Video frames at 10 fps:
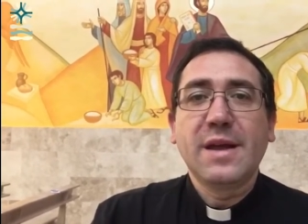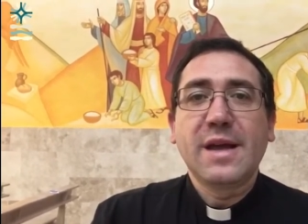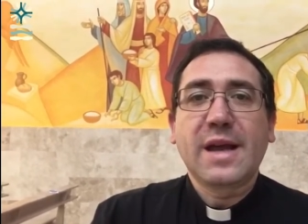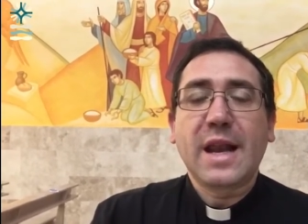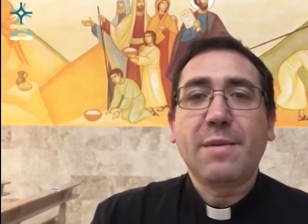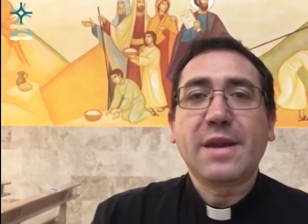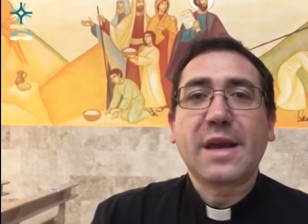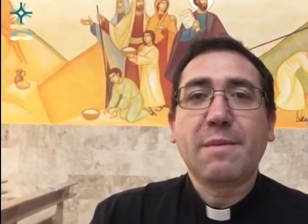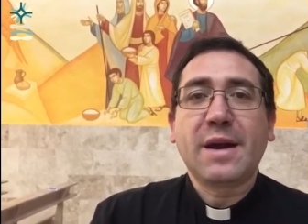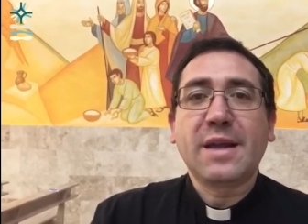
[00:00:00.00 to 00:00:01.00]
Que la
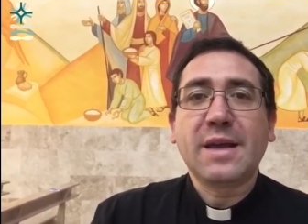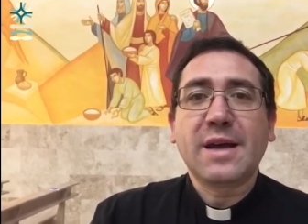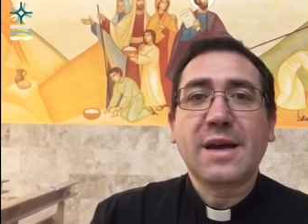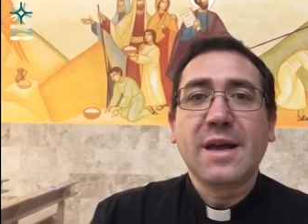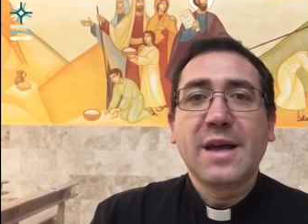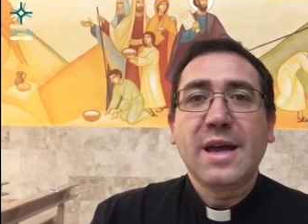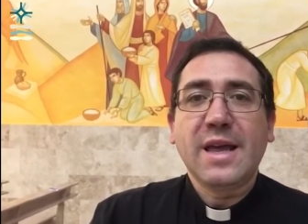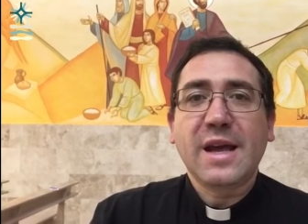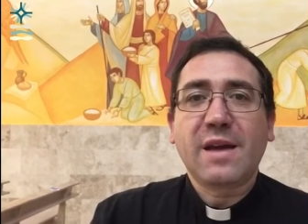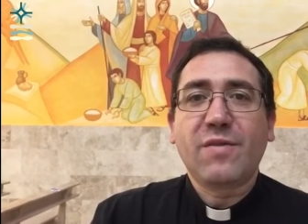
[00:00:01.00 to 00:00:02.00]
Virgen María,
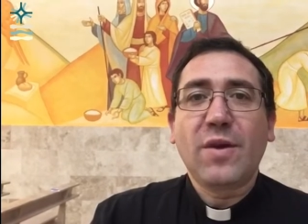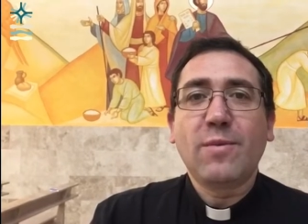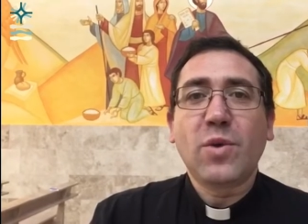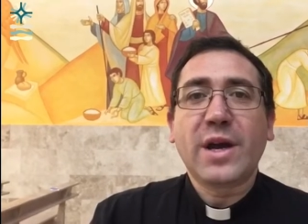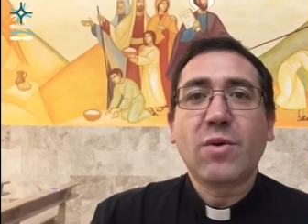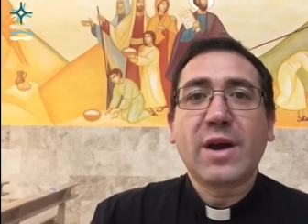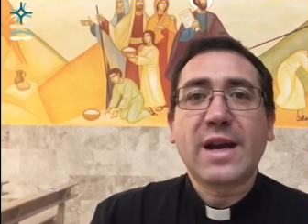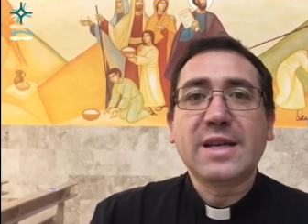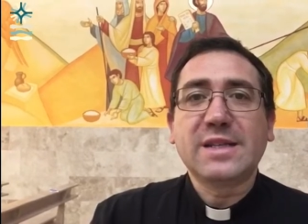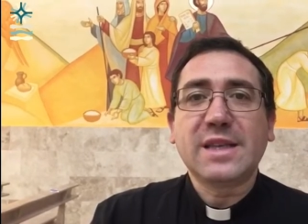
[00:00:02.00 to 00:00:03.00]
ella que fue la mujer
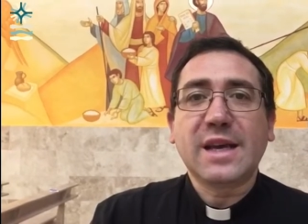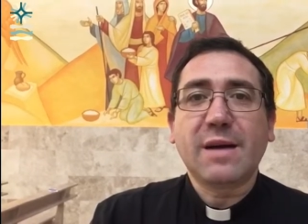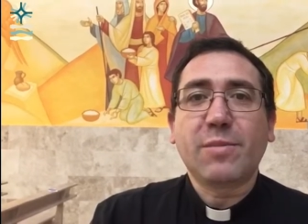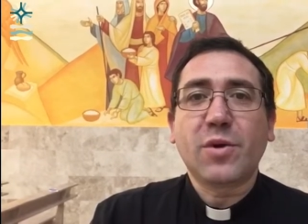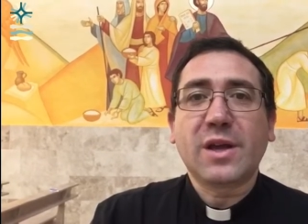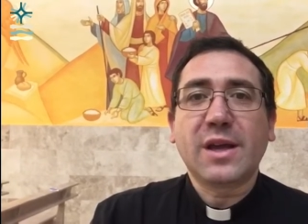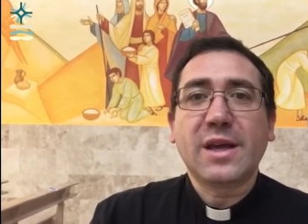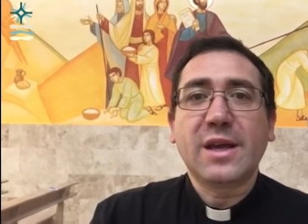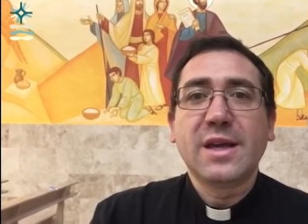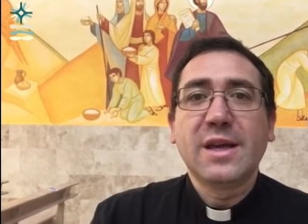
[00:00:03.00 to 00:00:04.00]
eucarística, porque
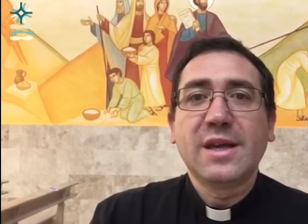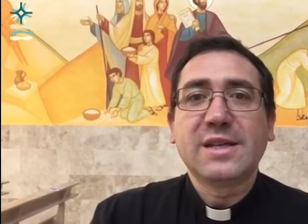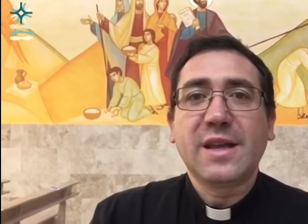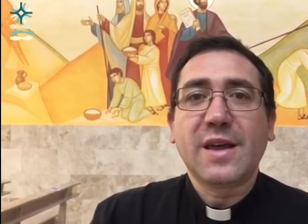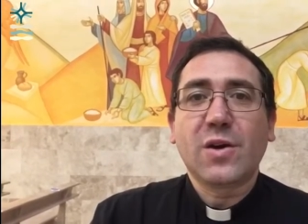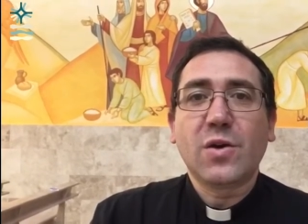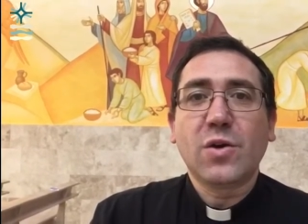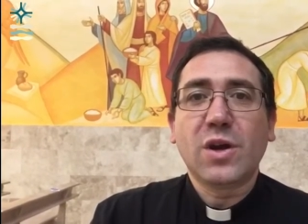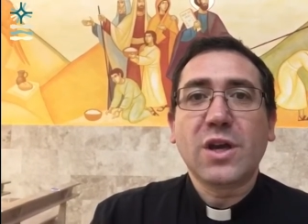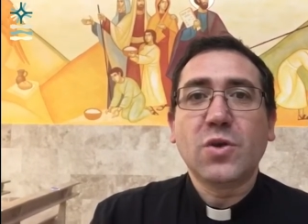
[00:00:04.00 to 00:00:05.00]
se dejó
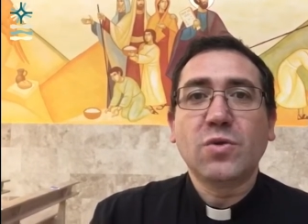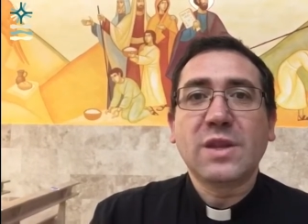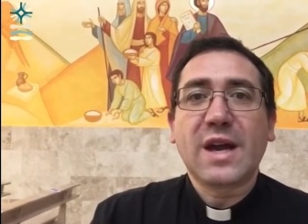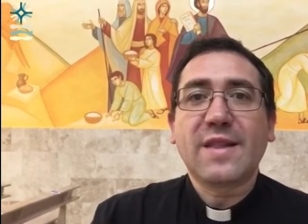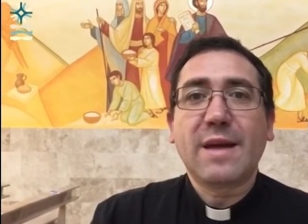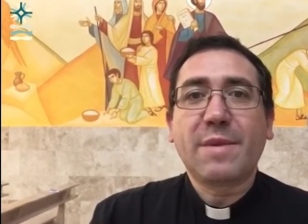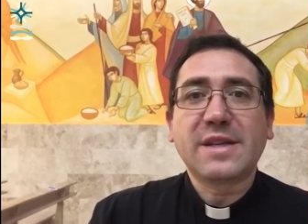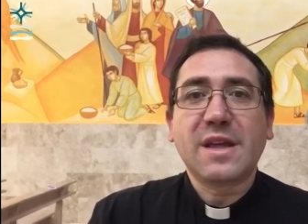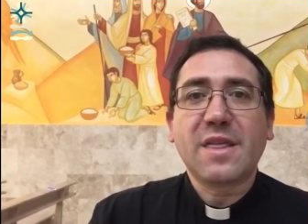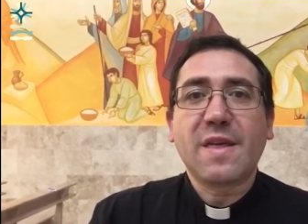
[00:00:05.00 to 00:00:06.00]
inundar de la
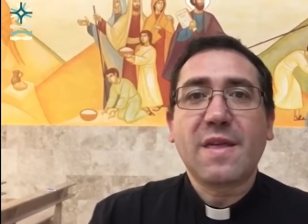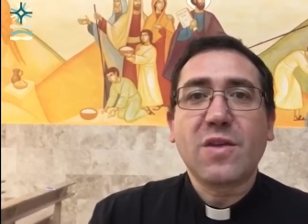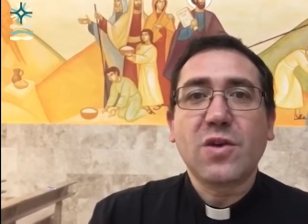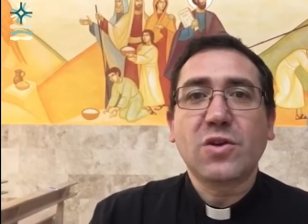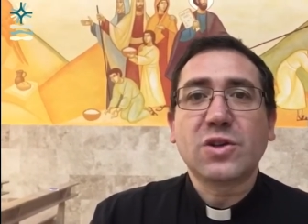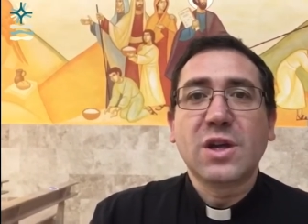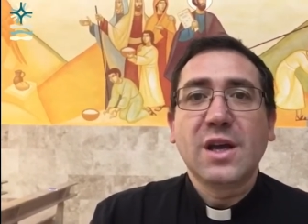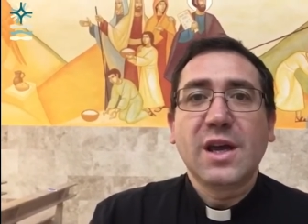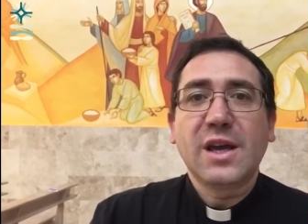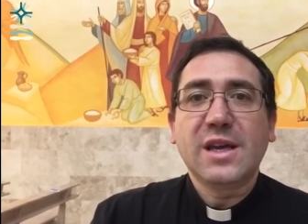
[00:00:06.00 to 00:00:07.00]
presencia de Dios
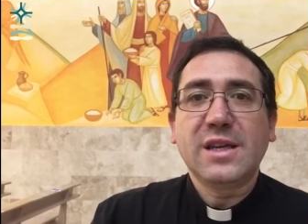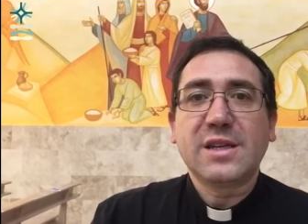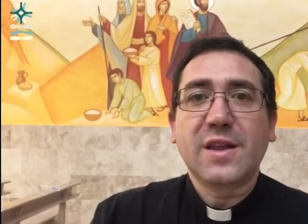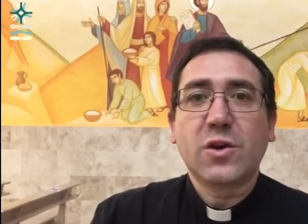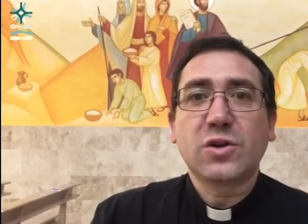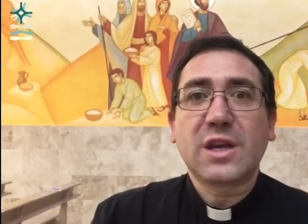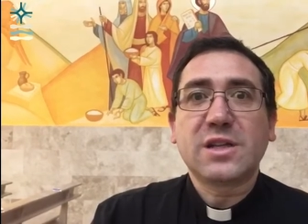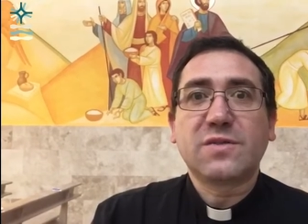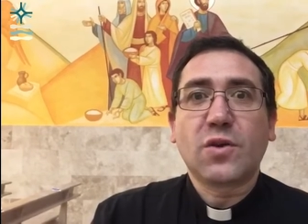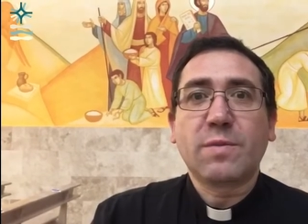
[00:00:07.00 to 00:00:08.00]
y se dejó
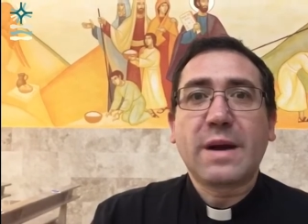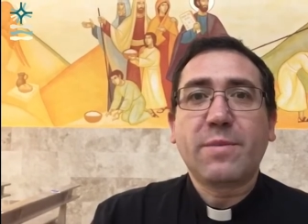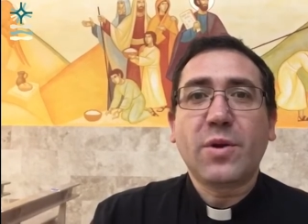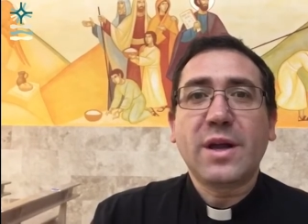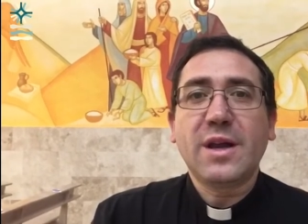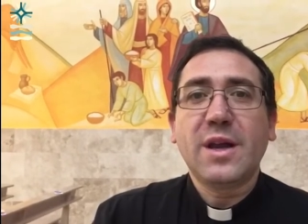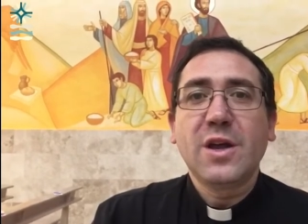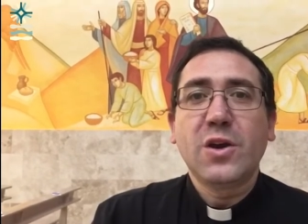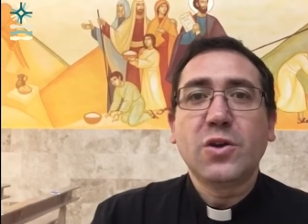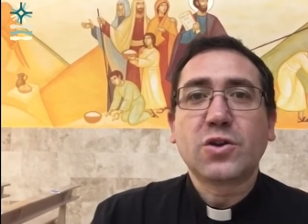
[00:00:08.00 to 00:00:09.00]
transformar por Él,
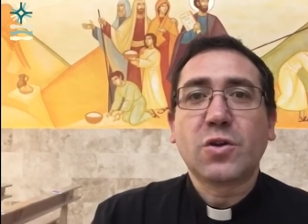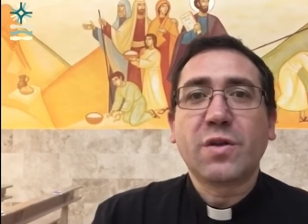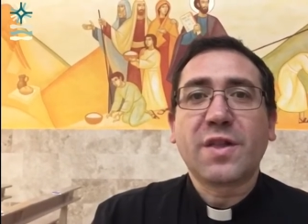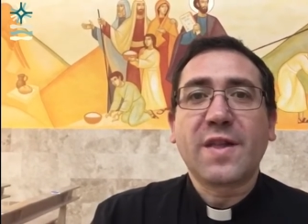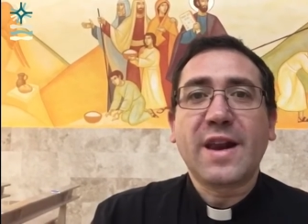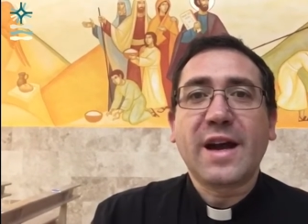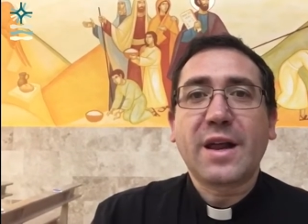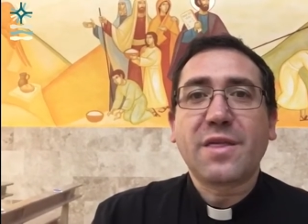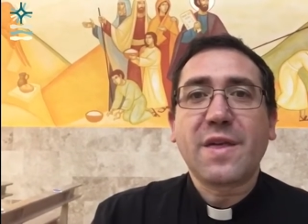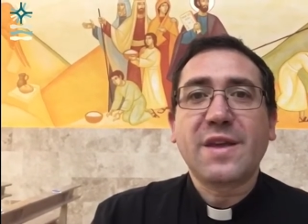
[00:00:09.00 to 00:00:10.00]
nos conceda la
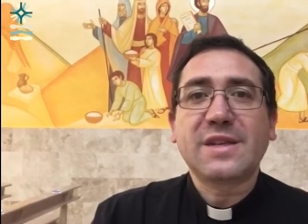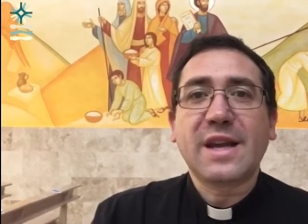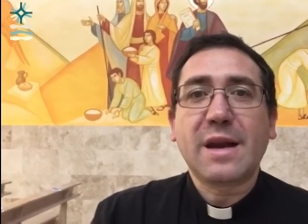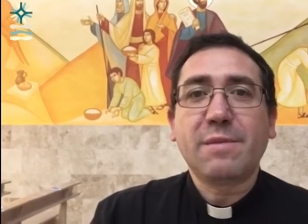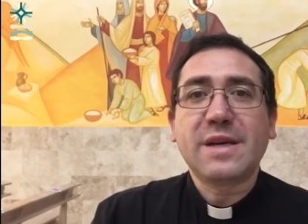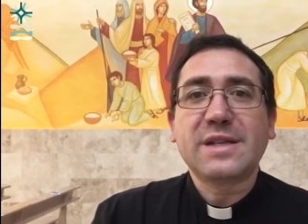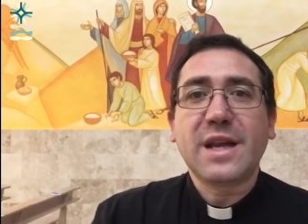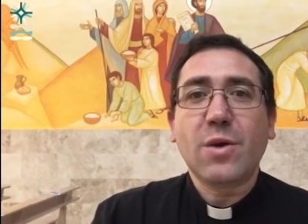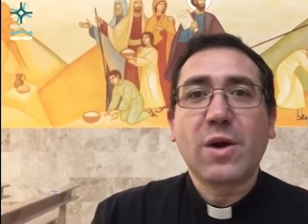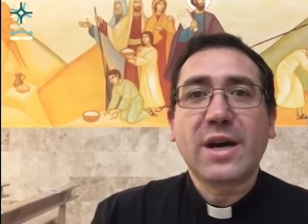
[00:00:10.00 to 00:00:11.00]
gracia de ser almas
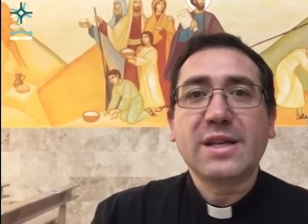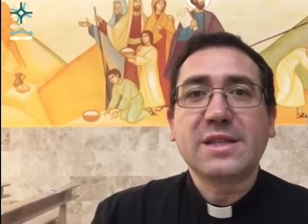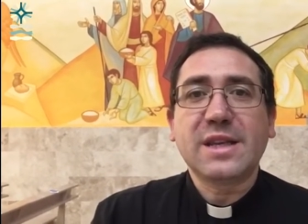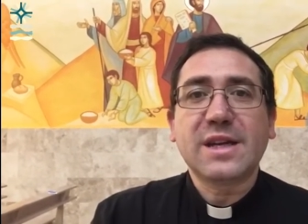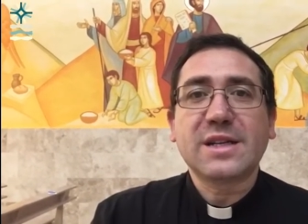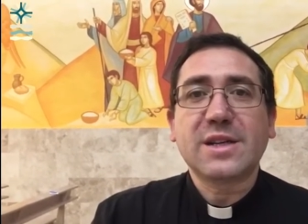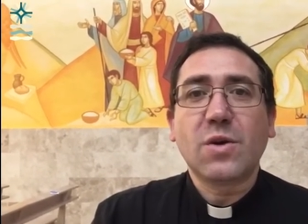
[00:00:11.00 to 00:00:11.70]
eucarísticas.